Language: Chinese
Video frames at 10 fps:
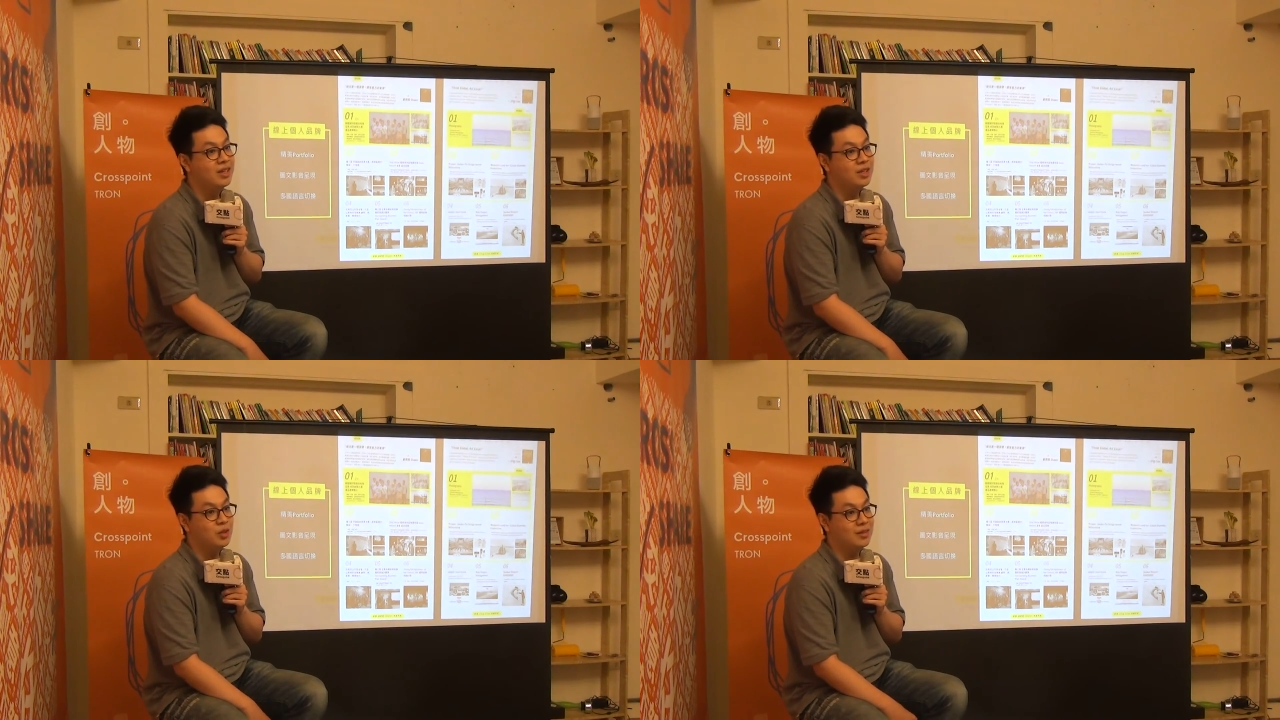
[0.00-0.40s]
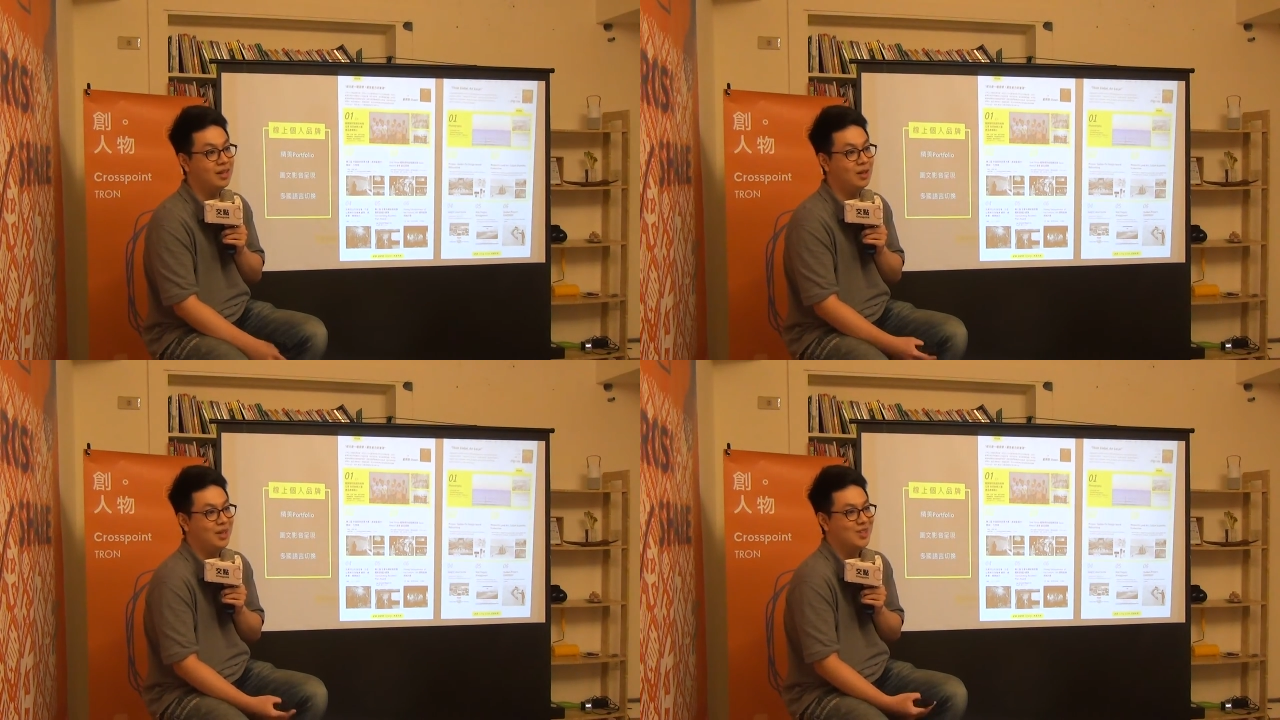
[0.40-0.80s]
你觉得
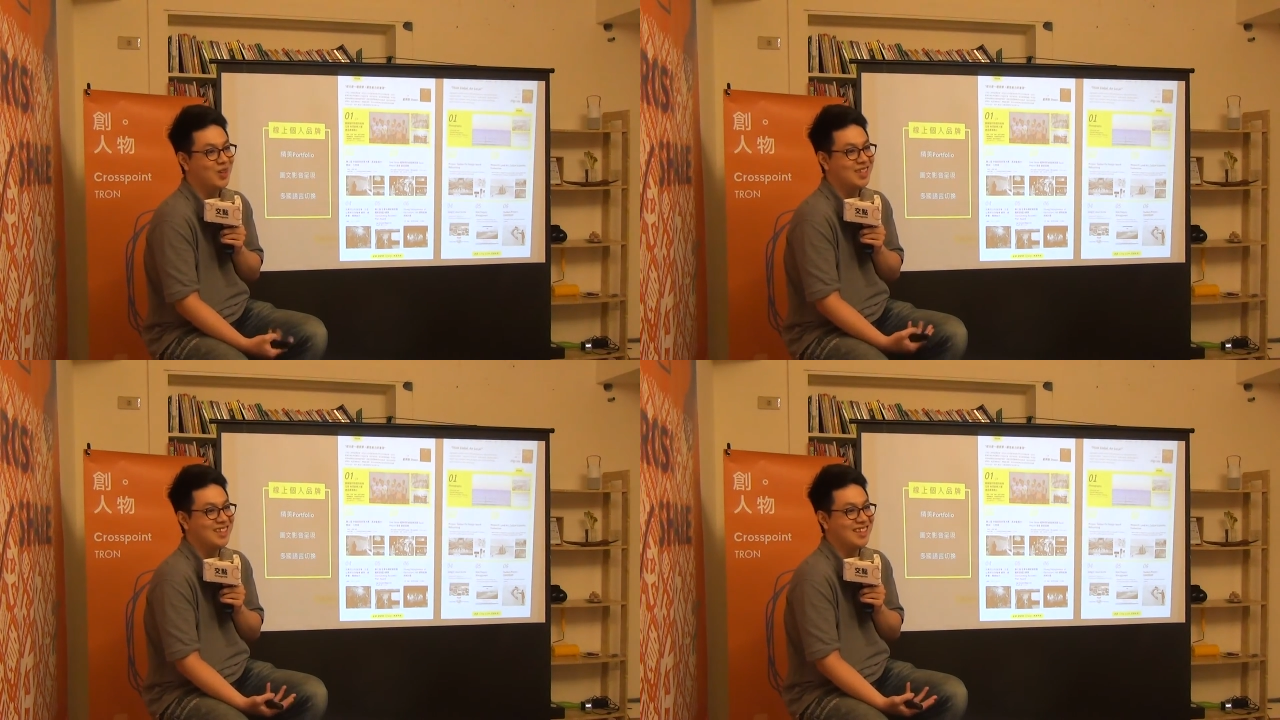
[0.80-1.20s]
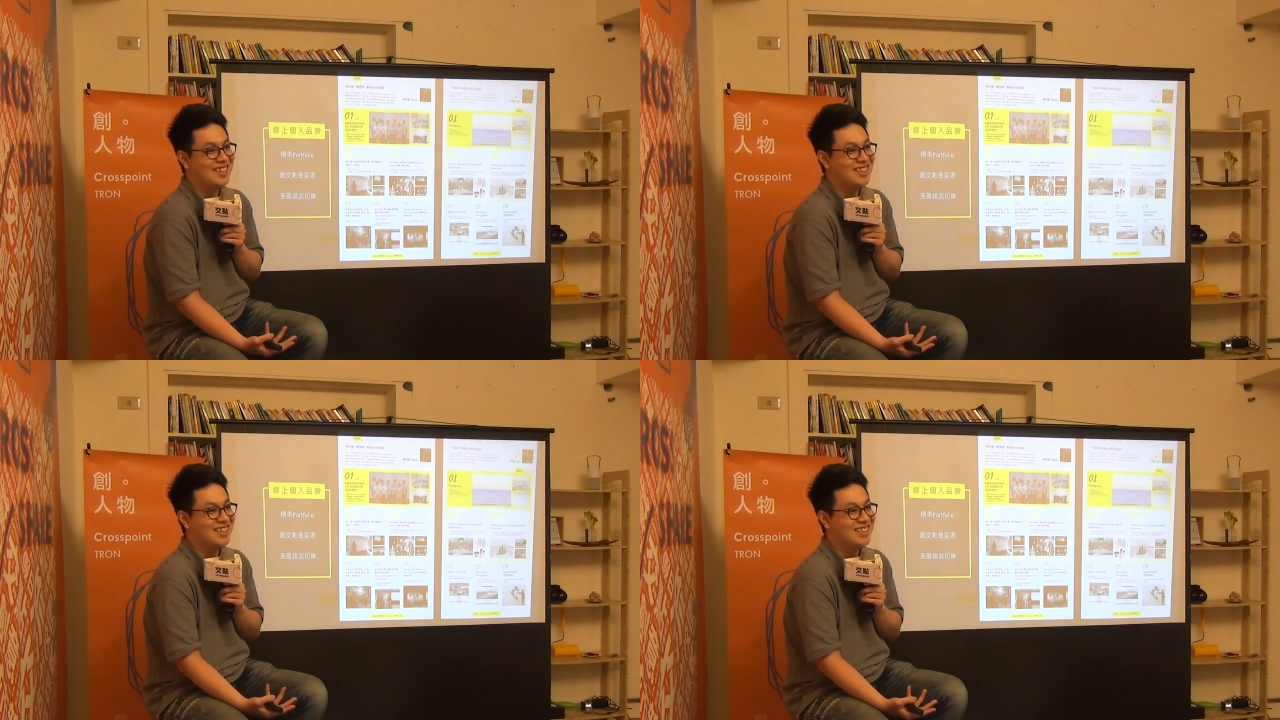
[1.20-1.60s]
在那边做一件很
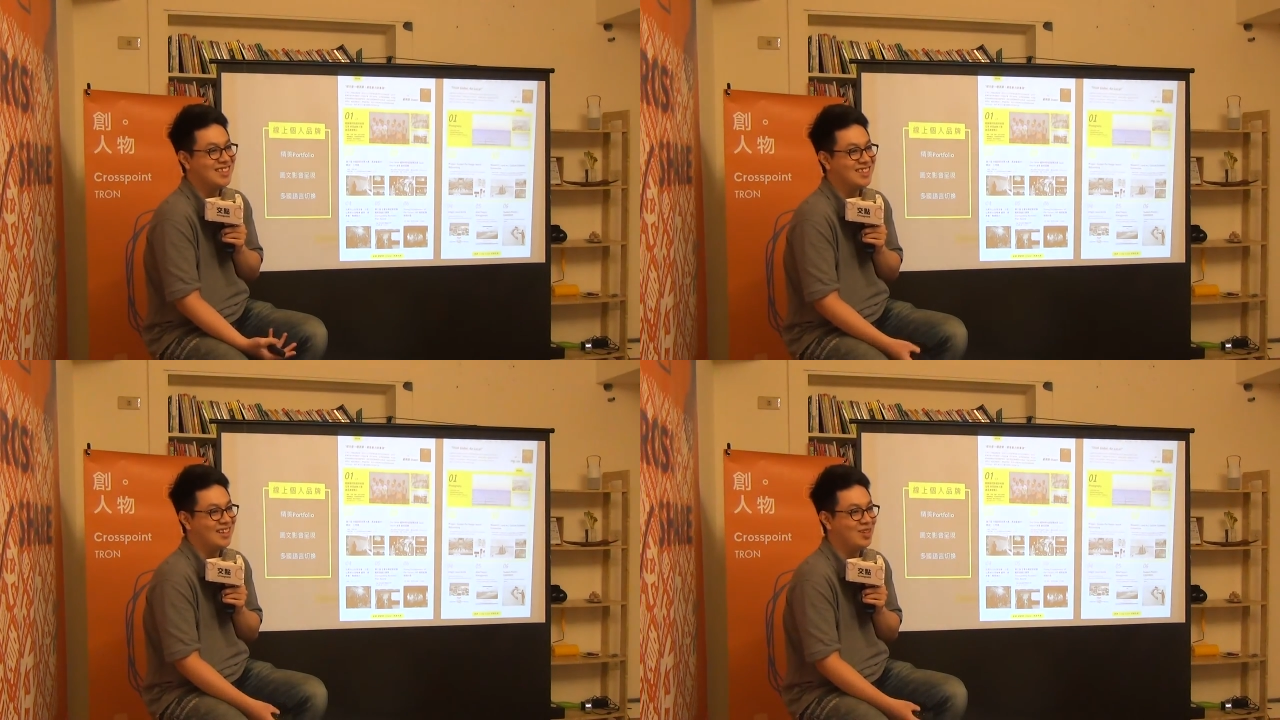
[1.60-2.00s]
神奇的事情，